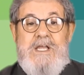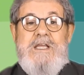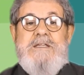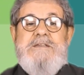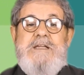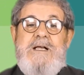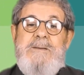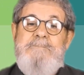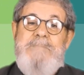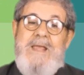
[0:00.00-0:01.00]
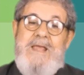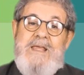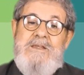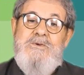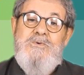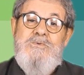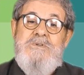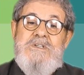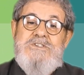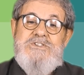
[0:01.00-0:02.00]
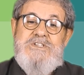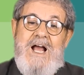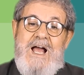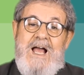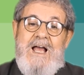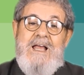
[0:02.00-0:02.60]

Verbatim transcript: e também um jacaré.